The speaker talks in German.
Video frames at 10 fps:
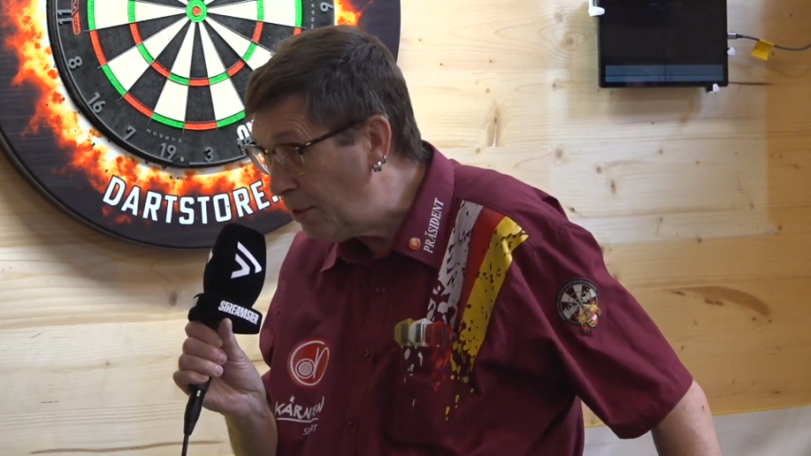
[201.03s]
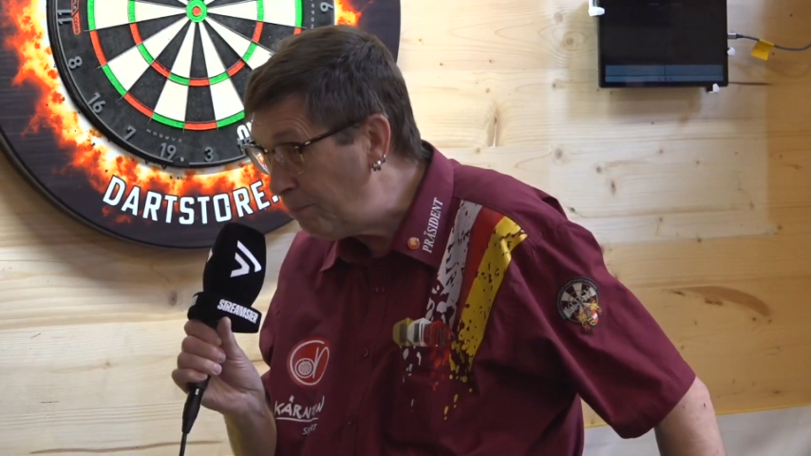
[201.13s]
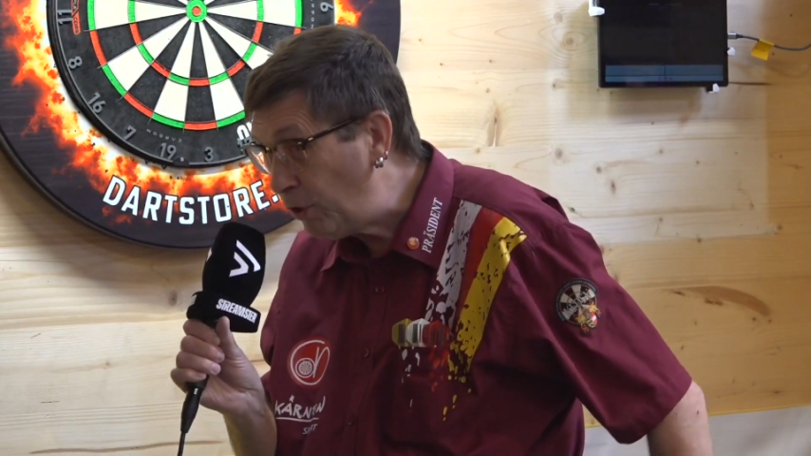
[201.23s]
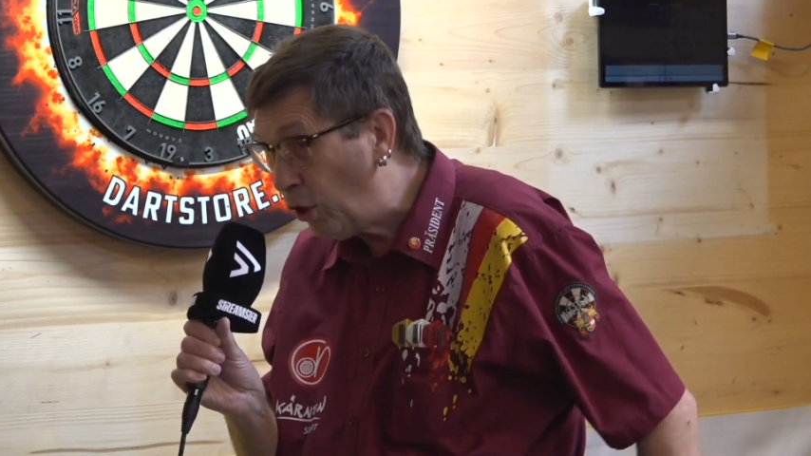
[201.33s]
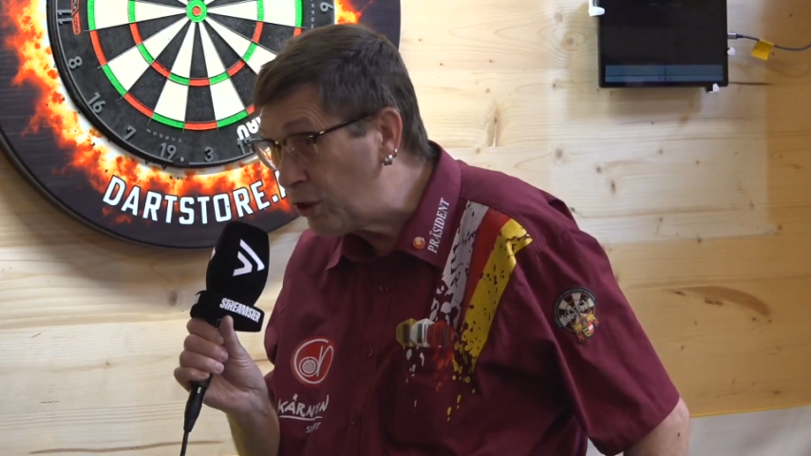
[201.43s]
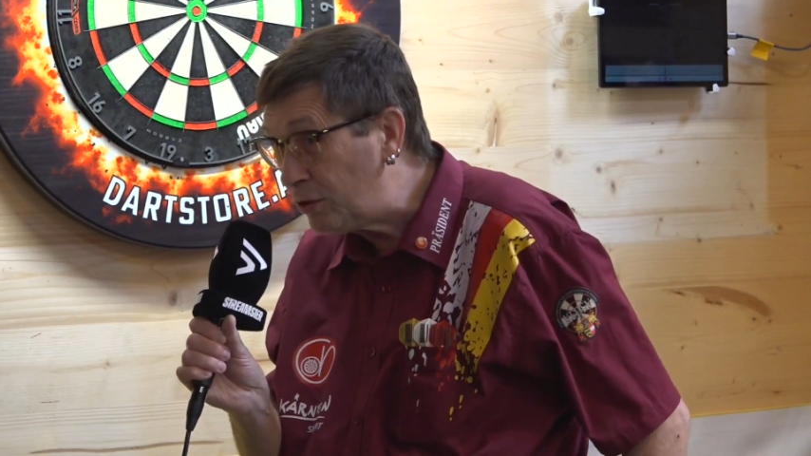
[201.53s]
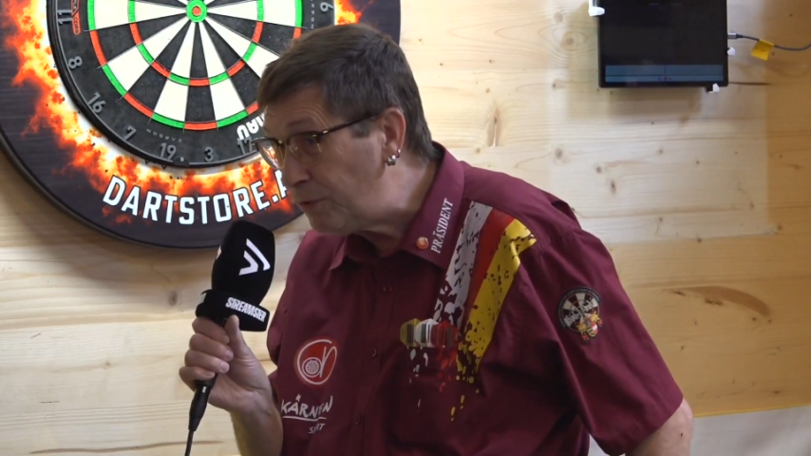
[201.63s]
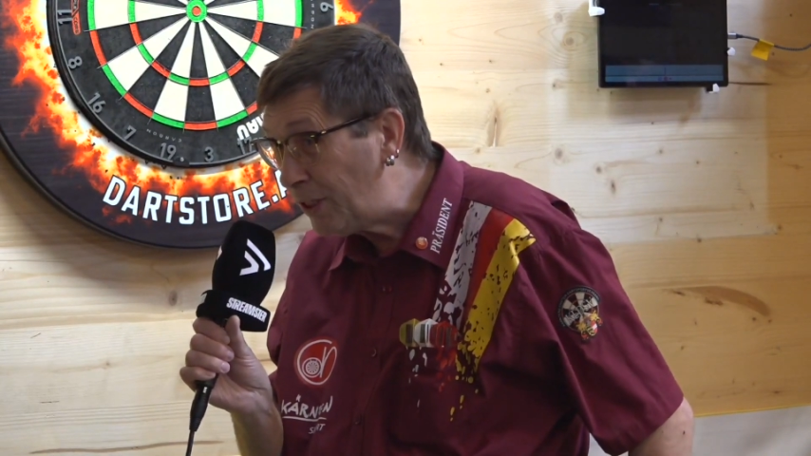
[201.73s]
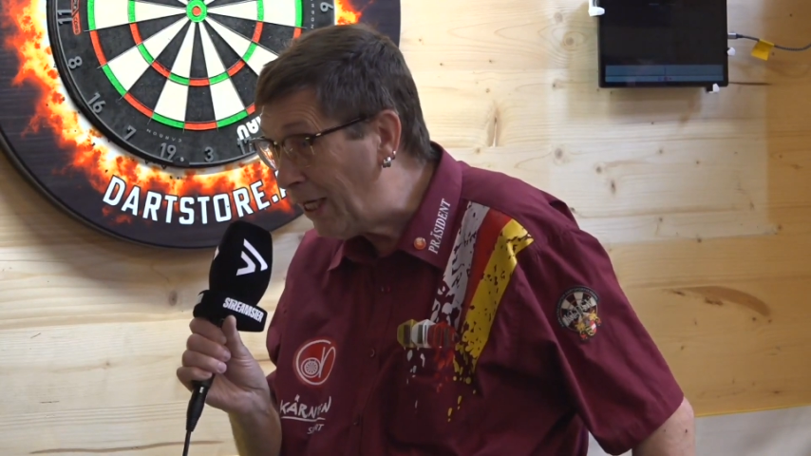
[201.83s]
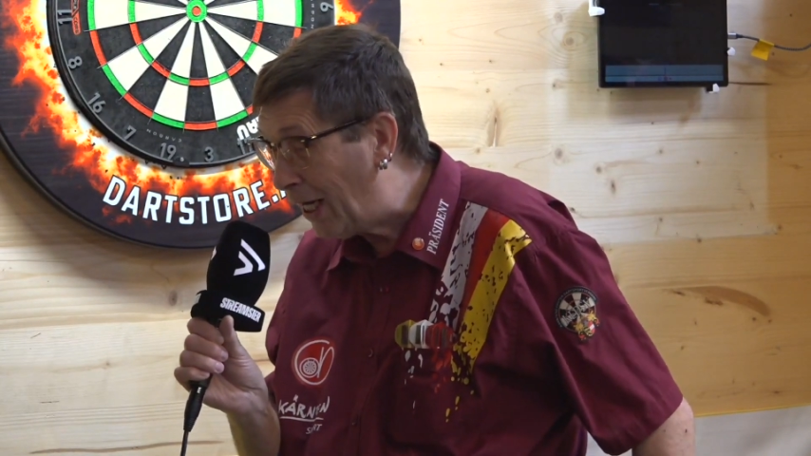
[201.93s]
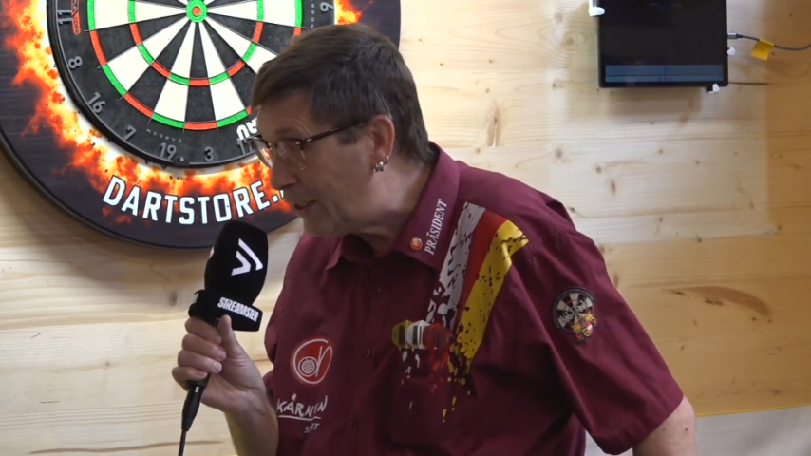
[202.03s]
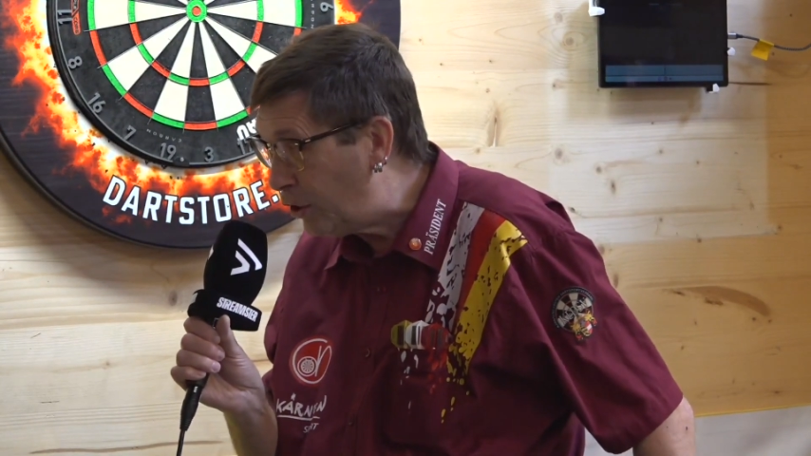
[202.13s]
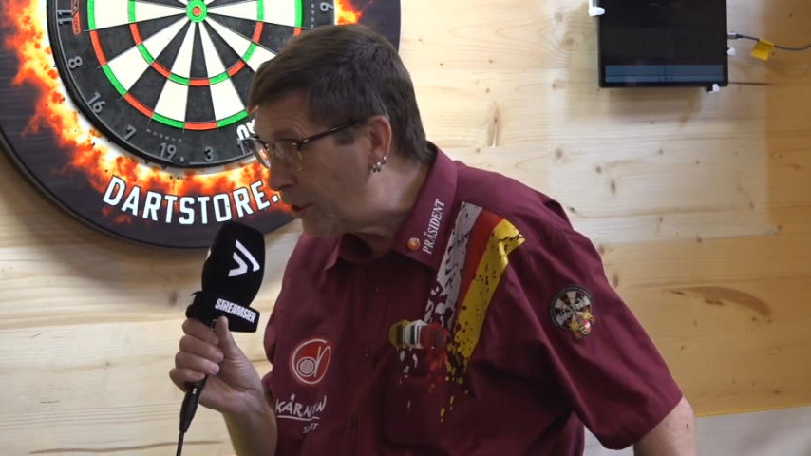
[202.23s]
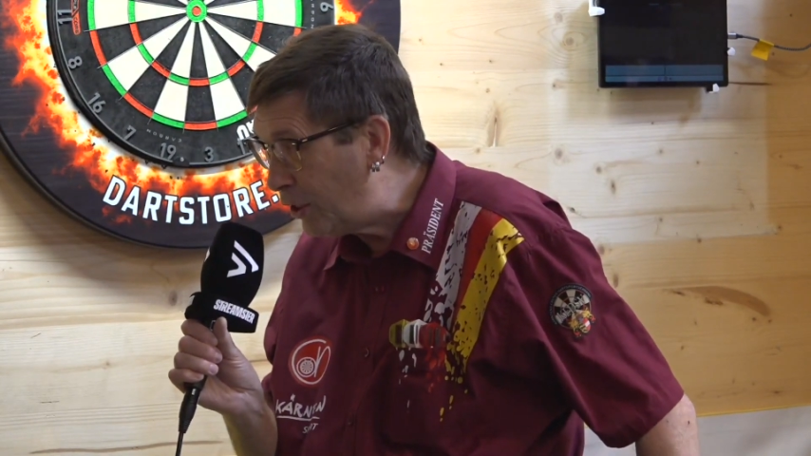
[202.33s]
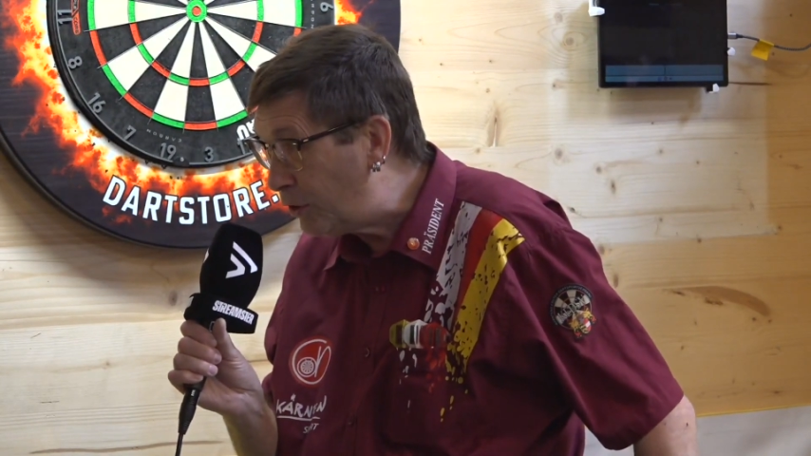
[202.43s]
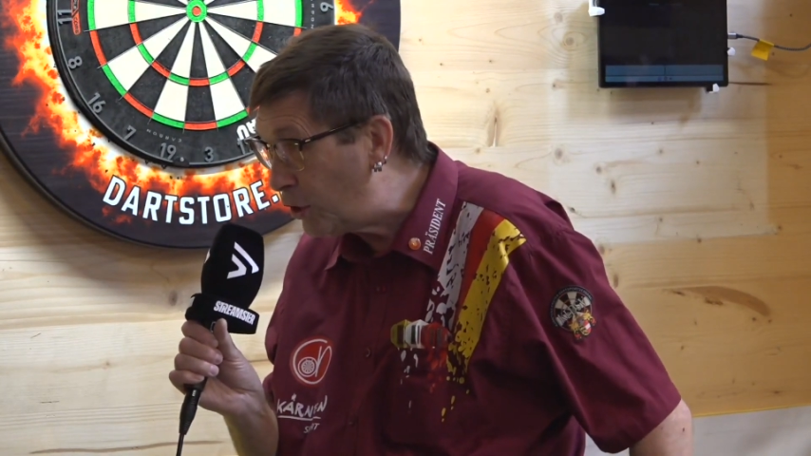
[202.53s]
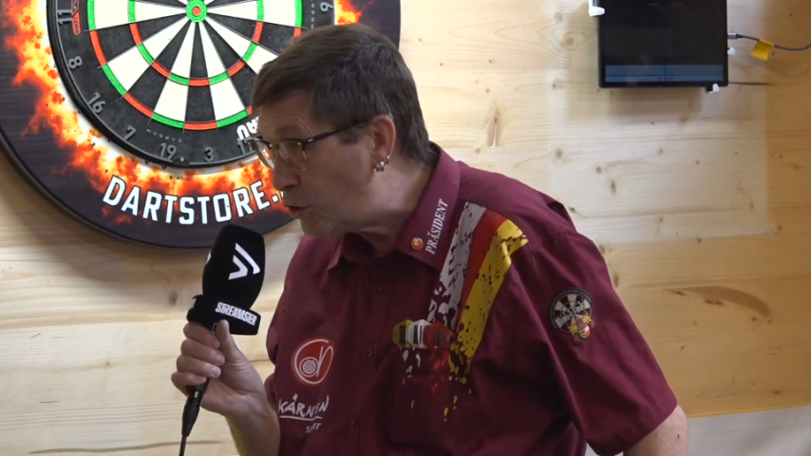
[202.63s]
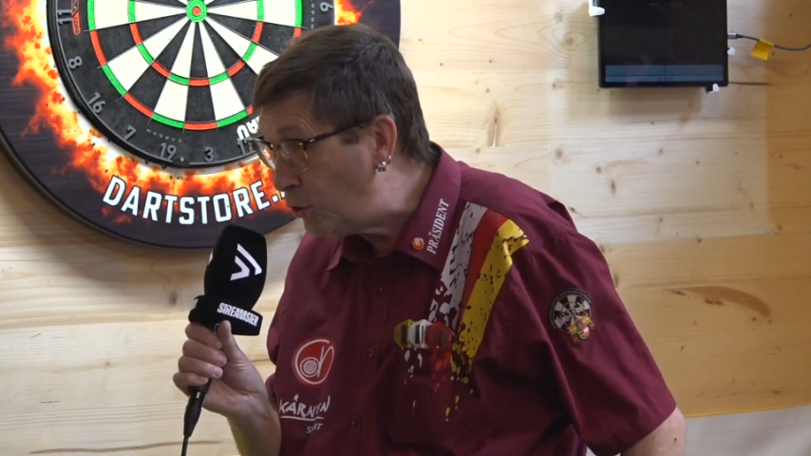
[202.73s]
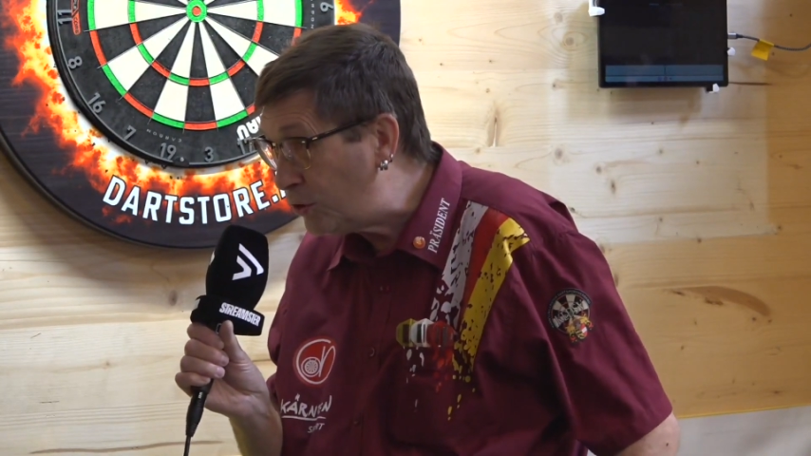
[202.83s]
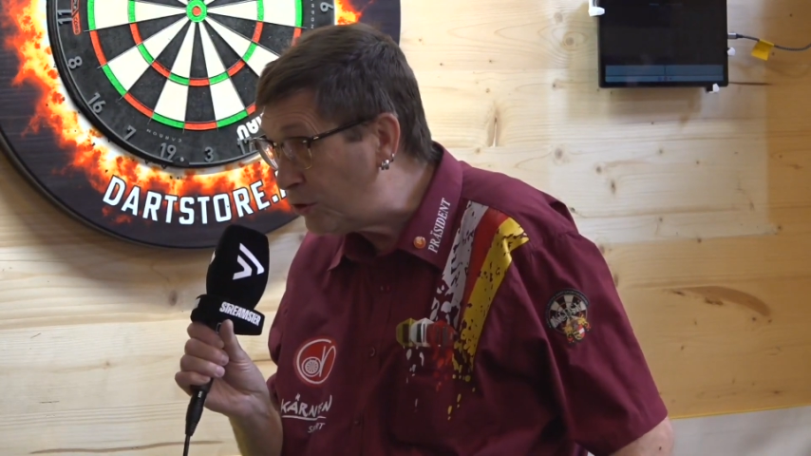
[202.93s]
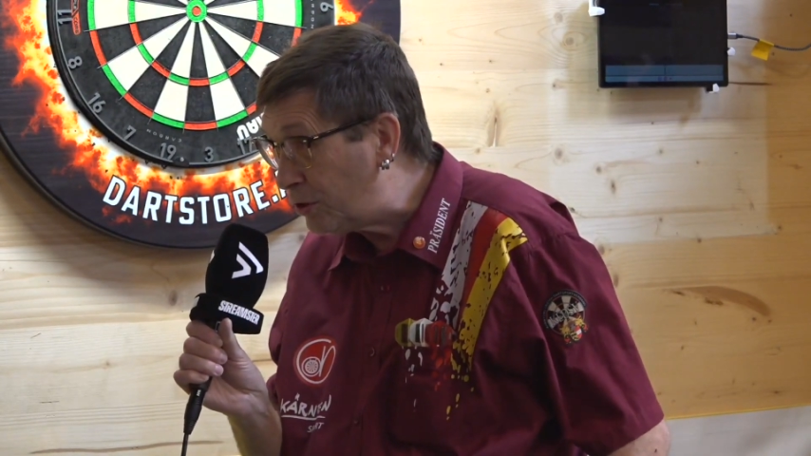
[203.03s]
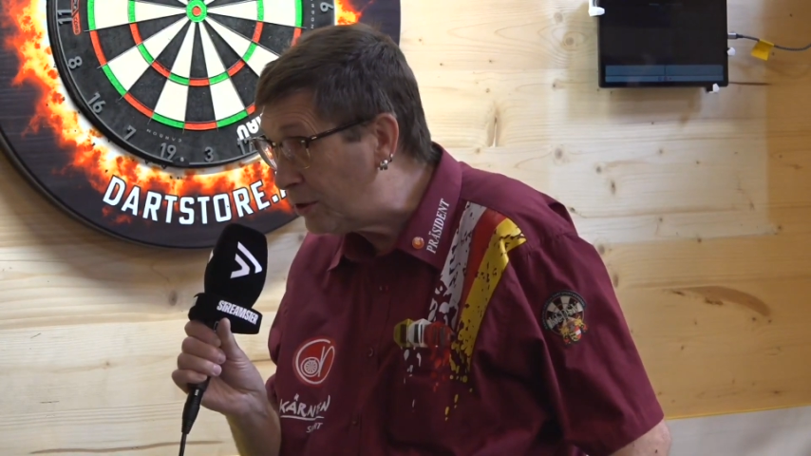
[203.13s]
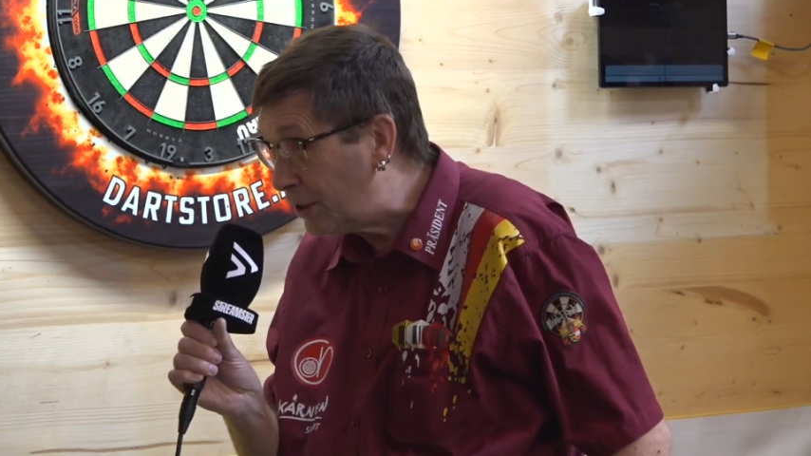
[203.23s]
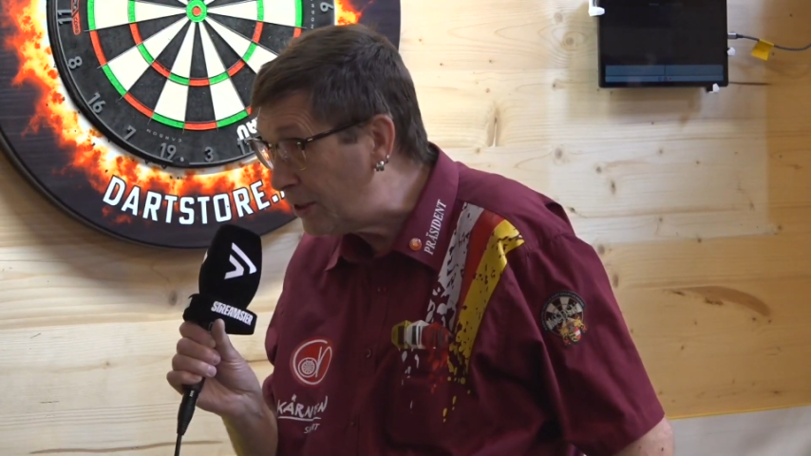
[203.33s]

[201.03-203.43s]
bedanken für die langjährige Unterstützung,